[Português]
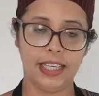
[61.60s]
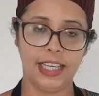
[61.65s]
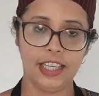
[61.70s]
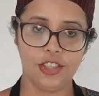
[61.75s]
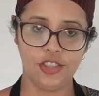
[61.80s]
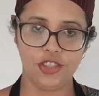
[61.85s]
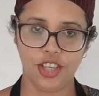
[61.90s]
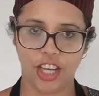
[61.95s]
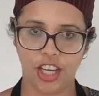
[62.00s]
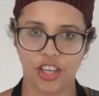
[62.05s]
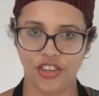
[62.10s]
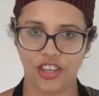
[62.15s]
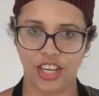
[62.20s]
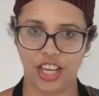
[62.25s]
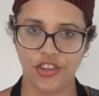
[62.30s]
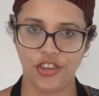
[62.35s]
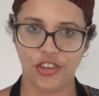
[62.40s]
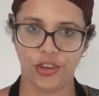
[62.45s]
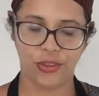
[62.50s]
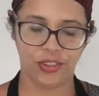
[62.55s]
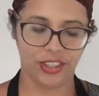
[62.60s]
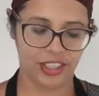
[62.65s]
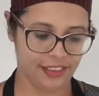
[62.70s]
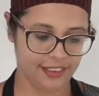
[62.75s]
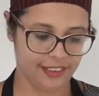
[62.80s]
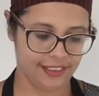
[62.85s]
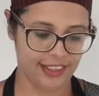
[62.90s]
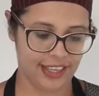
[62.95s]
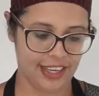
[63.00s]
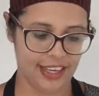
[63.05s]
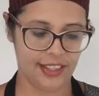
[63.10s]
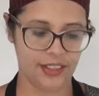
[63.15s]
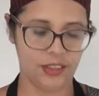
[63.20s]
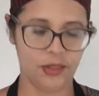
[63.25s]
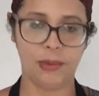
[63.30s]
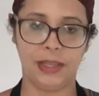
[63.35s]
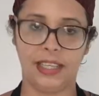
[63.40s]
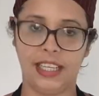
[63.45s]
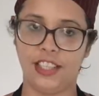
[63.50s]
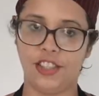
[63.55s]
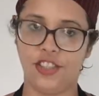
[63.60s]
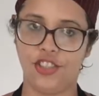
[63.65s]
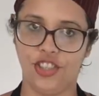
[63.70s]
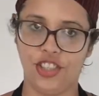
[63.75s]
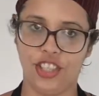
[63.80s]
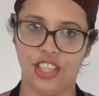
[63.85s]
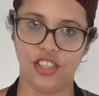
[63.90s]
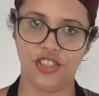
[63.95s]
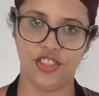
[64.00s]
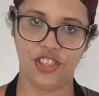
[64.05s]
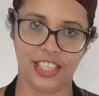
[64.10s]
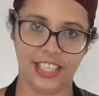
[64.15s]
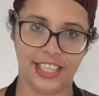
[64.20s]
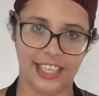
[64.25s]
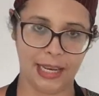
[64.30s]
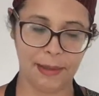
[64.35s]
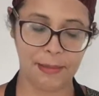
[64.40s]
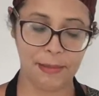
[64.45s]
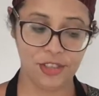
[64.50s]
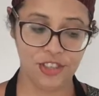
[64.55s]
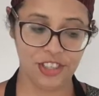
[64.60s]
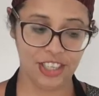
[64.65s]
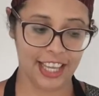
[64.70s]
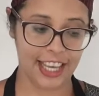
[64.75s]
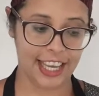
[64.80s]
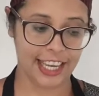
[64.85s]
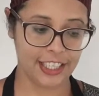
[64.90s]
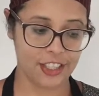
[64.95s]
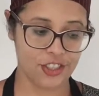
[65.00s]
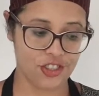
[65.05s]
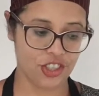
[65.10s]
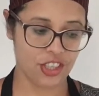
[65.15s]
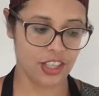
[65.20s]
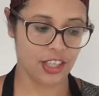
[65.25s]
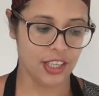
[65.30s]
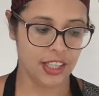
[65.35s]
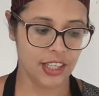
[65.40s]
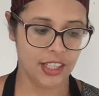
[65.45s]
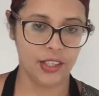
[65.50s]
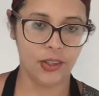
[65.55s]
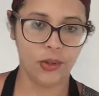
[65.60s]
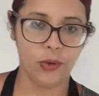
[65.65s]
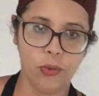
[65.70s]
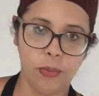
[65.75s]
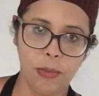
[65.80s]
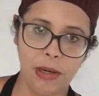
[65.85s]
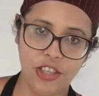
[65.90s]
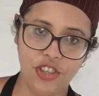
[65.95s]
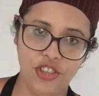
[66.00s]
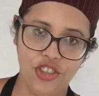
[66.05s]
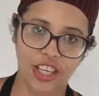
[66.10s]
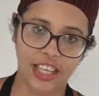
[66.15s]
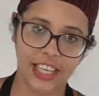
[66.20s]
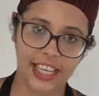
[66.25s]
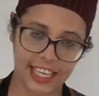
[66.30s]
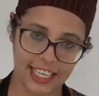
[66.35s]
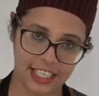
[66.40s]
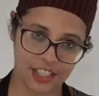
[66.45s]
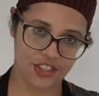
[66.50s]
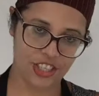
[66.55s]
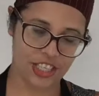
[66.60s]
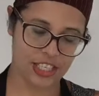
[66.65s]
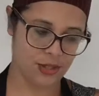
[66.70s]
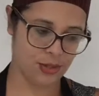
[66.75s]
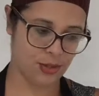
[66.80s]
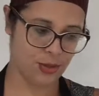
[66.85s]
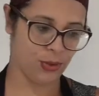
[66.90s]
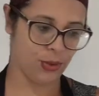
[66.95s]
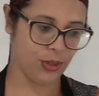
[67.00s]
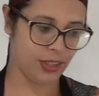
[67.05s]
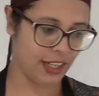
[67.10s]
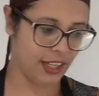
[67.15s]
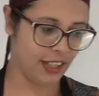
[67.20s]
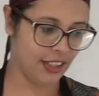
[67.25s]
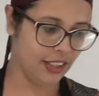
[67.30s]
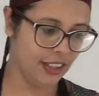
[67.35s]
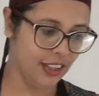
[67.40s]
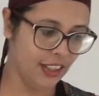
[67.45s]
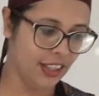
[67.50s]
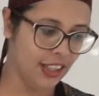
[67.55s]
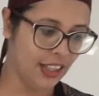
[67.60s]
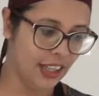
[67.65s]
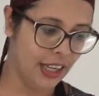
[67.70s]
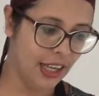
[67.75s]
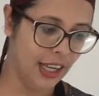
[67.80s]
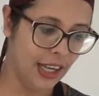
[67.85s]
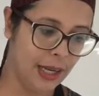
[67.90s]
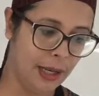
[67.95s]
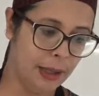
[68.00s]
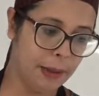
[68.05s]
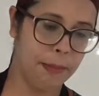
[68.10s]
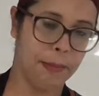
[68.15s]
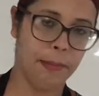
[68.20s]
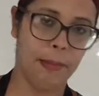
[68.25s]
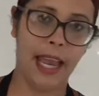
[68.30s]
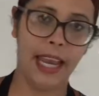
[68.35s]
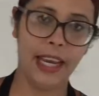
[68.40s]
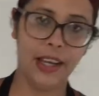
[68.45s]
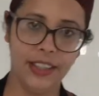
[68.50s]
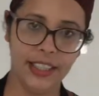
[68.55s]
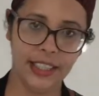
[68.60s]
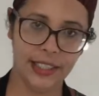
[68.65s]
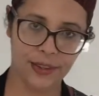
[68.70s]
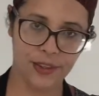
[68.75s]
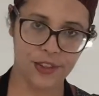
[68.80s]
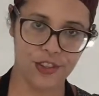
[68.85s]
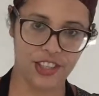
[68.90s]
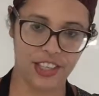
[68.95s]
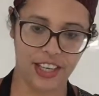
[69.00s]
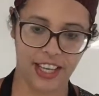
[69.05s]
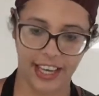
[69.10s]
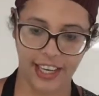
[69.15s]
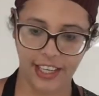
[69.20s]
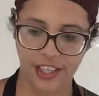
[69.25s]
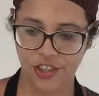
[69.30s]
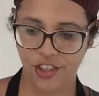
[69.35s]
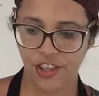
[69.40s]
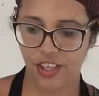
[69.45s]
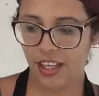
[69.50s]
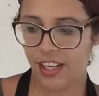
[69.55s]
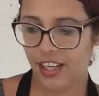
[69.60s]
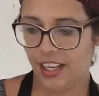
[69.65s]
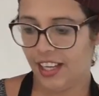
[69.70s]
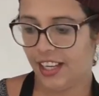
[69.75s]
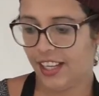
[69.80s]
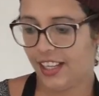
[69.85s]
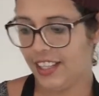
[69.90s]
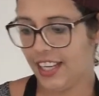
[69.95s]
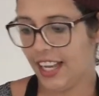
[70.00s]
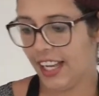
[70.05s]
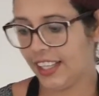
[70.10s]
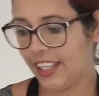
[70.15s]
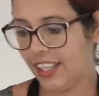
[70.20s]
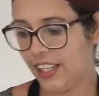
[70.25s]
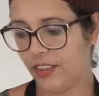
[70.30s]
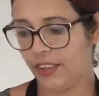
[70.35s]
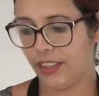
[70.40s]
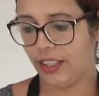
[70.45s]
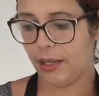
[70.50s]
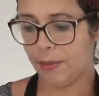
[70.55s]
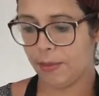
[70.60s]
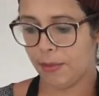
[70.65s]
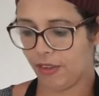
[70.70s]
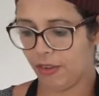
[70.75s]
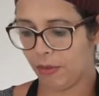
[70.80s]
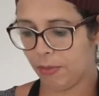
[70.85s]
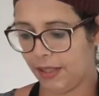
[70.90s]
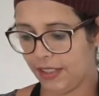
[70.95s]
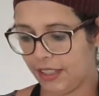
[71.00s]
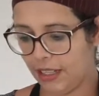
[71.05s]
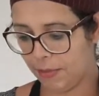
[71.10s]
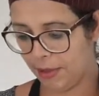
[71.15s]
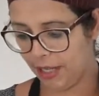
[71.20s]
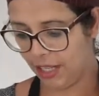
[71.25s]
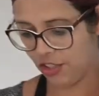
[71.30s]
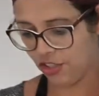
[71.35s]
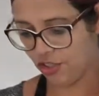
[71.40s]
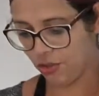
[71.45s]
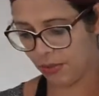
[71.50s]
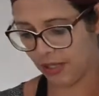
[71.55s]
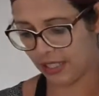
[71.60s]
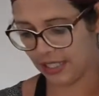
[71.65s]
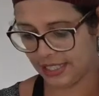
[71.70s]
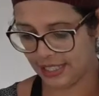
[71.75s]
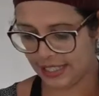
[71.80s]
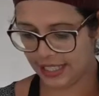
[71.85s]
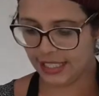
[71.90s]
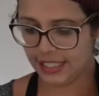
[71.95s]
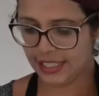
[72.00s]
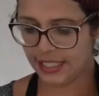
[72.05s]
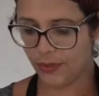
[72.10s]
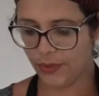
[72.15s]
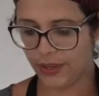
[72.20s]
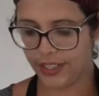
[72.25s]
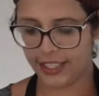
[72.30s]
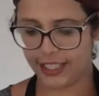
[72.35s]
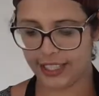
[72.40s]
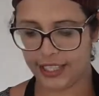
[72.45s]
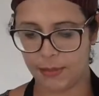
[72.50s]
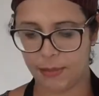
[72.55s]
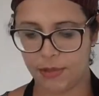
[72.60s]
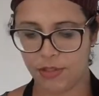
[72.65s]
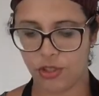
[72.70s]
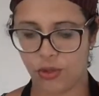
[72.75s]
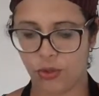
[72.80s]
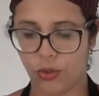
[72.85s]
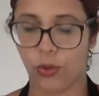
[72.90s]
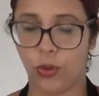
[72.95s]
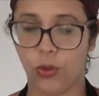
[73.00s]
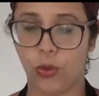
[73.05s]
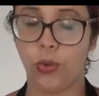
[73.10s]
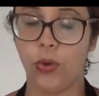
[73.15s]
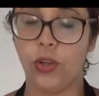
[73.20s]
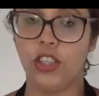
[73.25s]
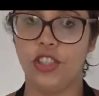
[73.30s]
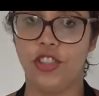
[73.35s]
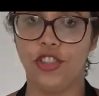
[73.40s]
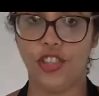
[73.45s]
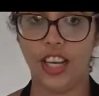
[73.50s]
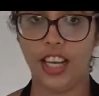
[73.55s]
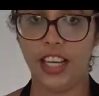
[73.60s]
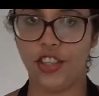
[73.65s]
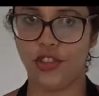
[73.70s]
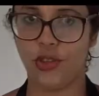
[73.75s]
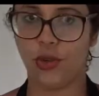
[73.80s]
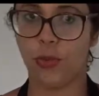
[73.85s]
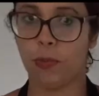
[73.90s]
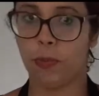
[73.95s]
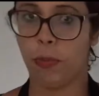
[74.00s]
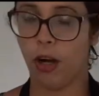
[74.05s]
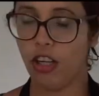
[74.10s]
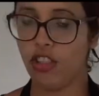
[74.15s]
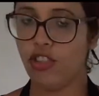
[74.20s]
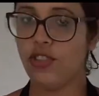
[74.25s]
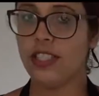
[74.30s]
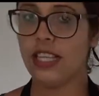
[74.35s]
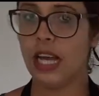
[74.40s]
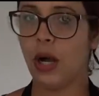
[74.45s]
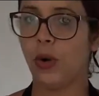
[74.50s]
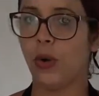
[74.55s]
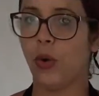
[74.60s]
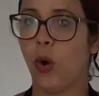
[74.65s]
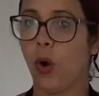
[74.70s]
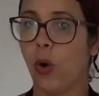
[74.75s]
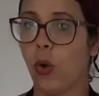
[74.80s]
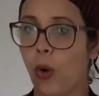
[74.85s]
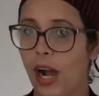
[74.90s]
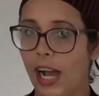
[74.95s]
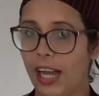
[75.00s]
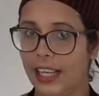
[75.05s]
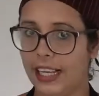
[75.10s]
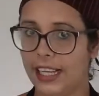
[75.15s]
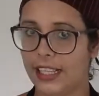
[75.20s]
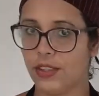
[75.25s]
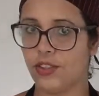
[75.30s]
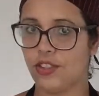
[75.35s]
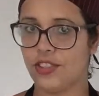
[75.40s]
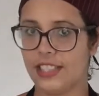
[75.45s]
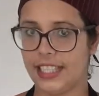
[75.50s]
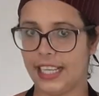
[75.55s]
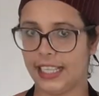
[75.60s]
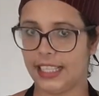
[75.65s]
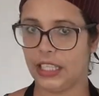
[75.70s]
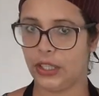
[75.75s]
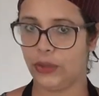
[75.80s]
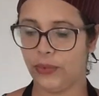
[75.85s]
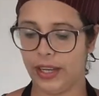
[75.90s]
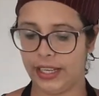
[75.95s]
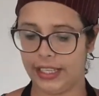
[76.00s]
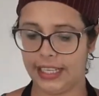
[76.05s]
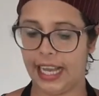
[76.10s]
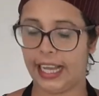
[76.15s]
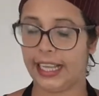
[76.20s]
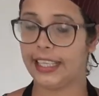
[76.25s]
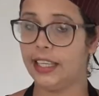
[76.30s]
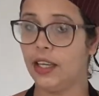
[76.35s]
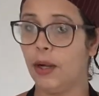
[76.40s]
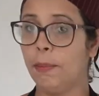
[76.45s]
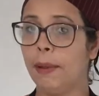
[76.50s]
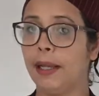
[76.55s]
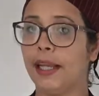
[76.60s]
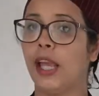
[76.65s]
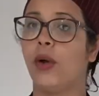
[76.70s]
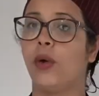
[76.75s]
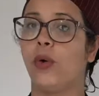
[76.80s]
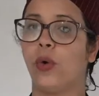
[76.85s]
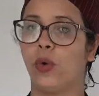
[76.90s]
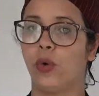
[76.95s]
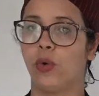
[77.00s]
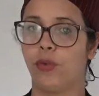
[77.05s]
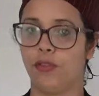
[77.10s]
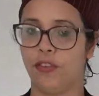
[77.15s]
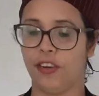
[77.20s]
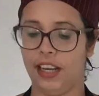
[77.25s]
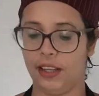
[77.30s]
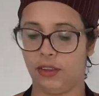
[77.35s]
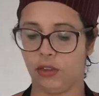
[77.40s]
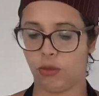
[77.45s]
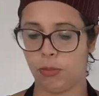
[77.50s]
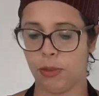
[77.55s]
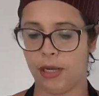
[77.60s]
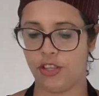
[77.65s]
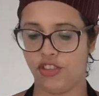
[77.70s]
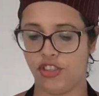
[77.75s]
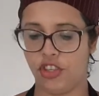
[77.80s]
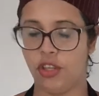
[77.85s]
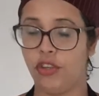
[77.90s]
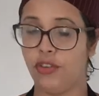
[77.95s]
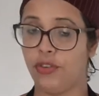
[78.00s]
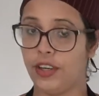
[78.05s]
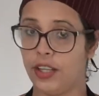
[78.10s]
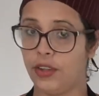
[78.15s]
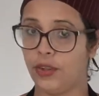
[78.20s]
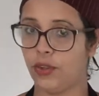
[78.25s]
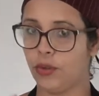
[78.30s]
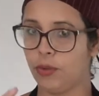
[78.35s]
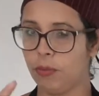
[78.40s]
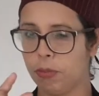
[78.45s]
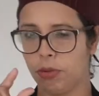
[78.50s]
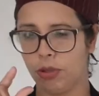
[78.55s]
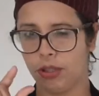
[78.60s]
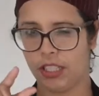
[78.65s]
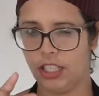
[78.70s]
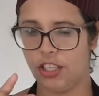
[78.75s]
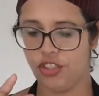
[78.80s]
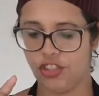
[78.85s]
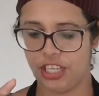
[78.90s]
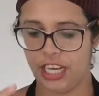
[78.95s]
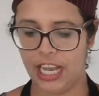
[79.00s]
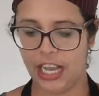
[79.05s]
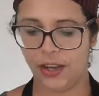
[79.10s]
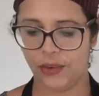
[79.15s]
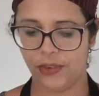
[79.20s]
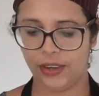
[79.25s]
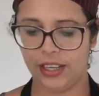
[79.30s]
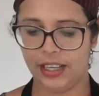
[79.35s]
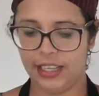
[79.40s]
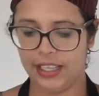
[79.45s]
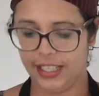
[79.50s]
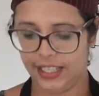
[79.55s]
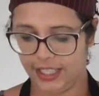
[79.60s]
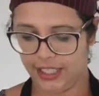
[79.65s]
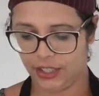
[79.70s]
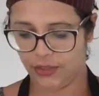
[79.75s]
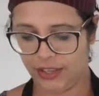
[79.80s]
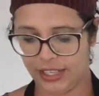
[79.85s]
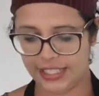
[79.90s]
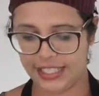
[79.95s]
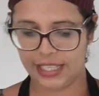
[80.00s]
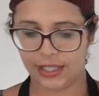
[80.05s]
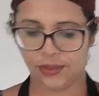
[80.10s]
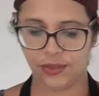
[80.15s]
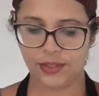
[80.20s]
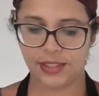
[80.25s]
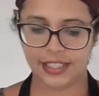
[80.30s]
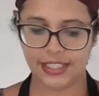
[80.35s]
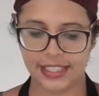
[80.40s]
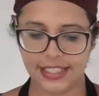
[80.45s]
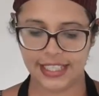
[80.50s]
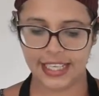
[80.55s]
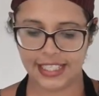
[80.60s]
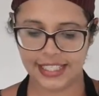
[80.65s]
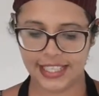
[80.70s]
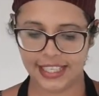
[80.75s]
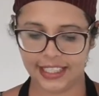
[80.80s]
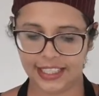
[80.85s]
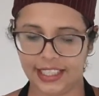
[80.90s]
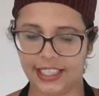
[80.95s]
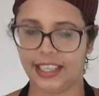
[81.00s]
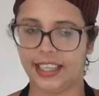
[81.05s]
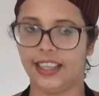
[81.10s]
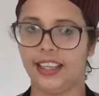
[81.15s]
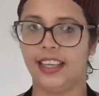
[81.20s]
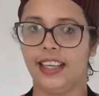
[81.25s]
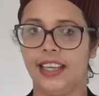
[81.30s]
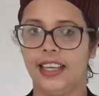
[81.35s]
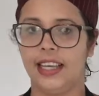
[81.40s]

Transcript: caixinha de leite condensado, uma caixinha de creme de leite, uma xícara de açúcar, meio litro de leite e aqui eu tenho aproximadamente umas 150 gramas de coco. Gente, pode usar um coco ralado de saquinho aí. Aqui eu peguei o coco fresco, bati no liquidificador com um pouquinho de água e deu essa consistência aqui.